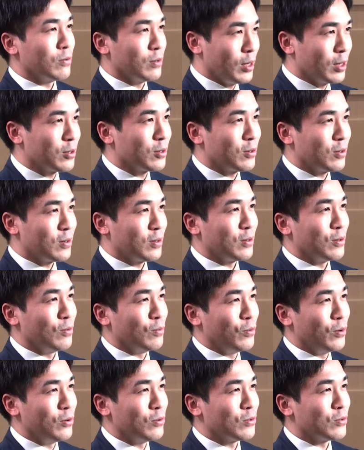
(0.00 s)
よなって
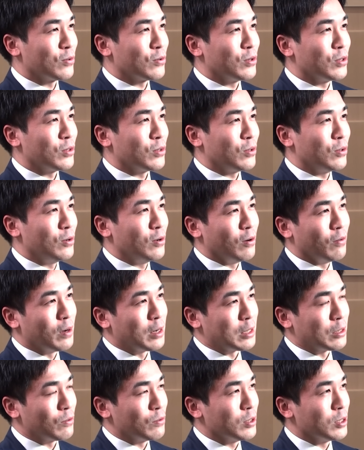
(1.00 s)
思える時っていうのは
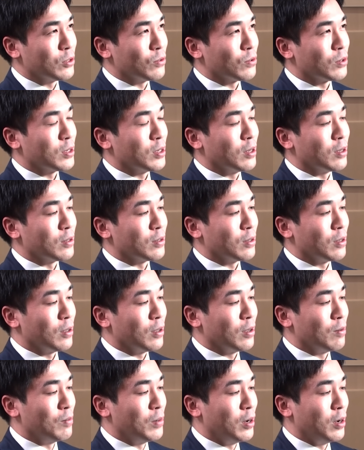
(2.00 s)
割といい時なん
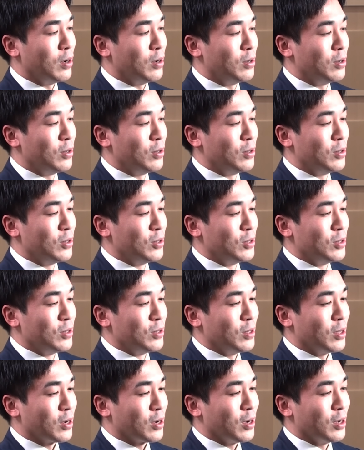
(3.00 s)
でま
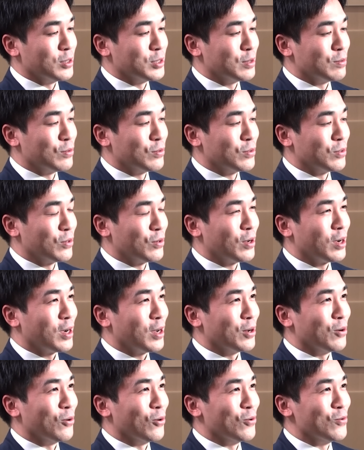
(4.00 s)
なんか自分の
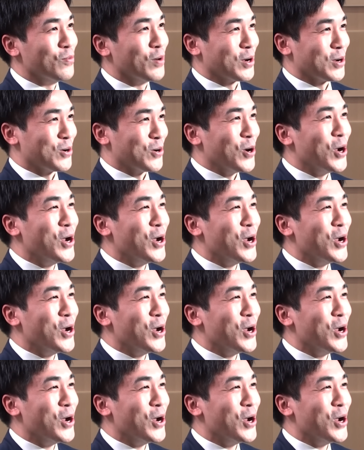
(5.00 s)
中のうまく